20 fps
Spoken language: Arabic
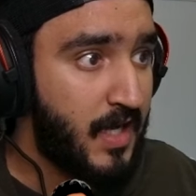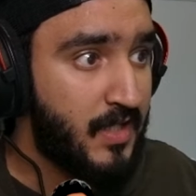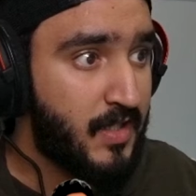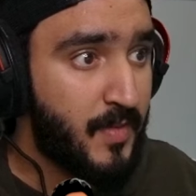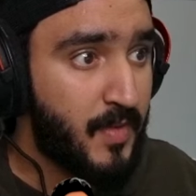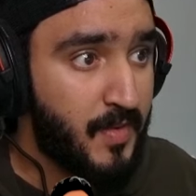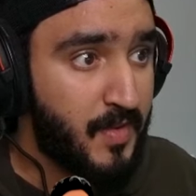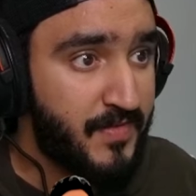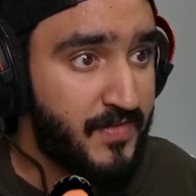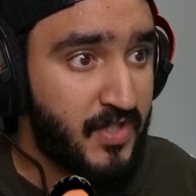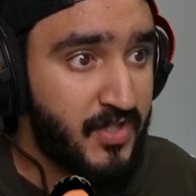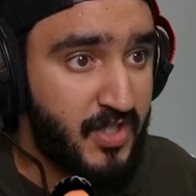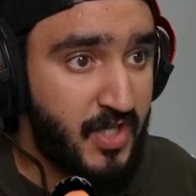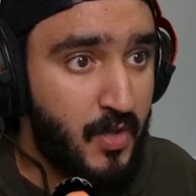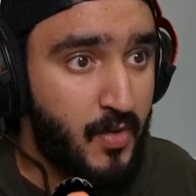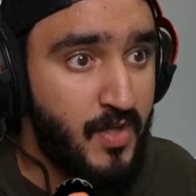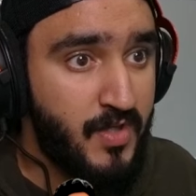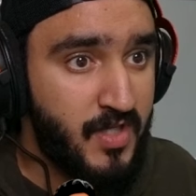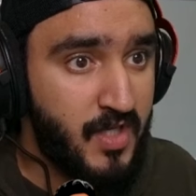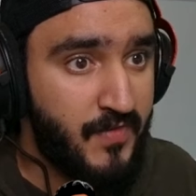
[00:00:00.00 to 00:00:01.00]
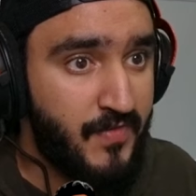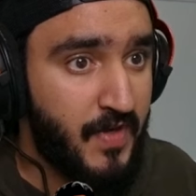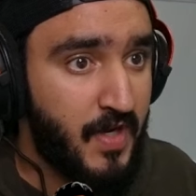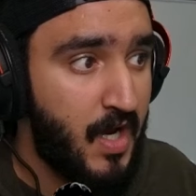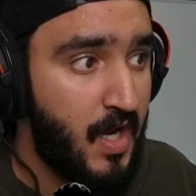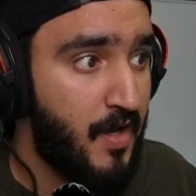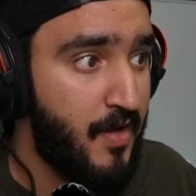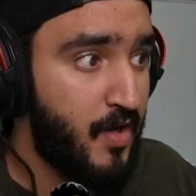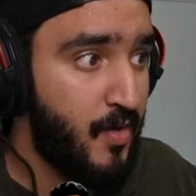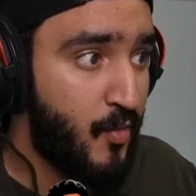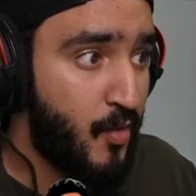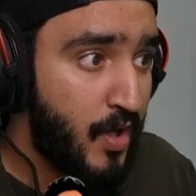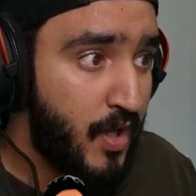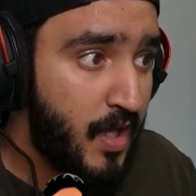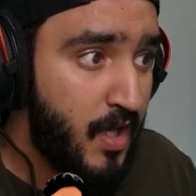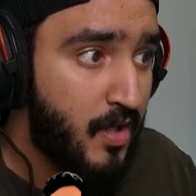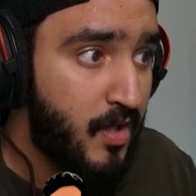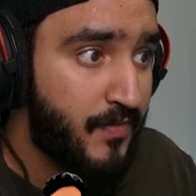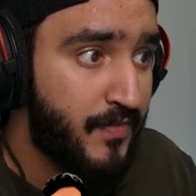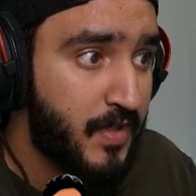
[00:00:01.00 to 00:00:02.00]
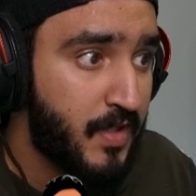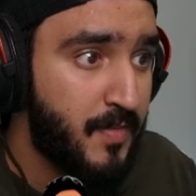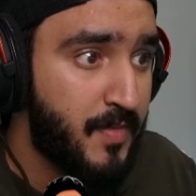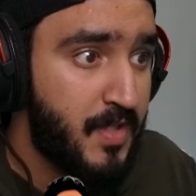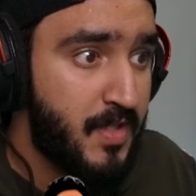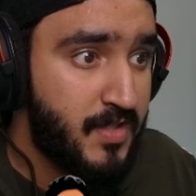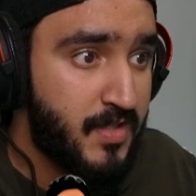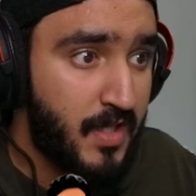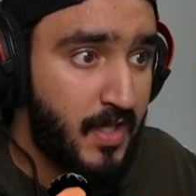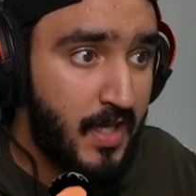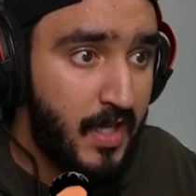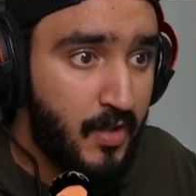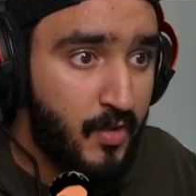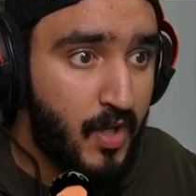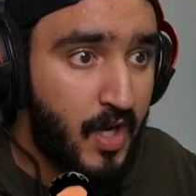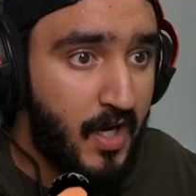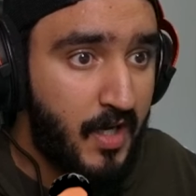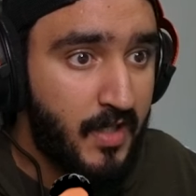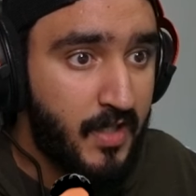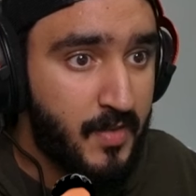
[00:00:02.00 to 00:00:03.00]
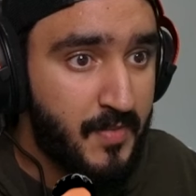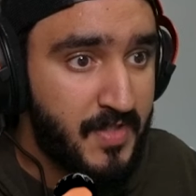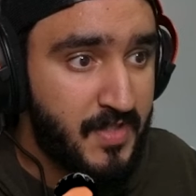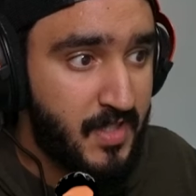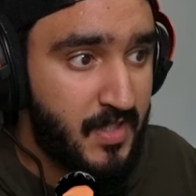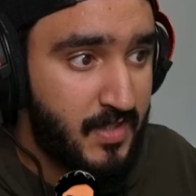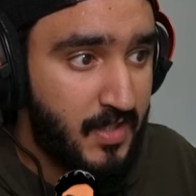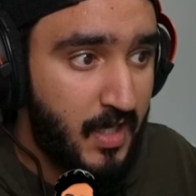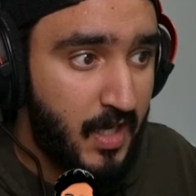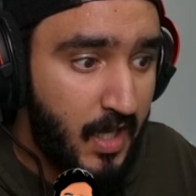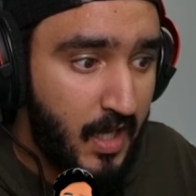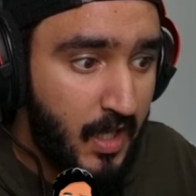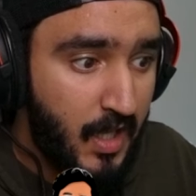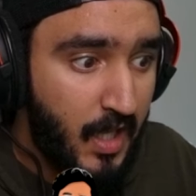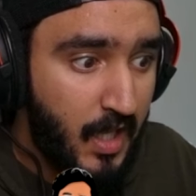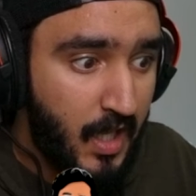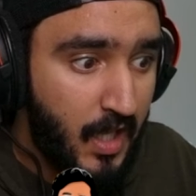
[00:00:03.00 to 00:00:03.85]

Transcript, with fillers: لا تملك نفسك شيئا وجهك فرحان ابويك وفتك من اجلك وعقلك المصاص عليك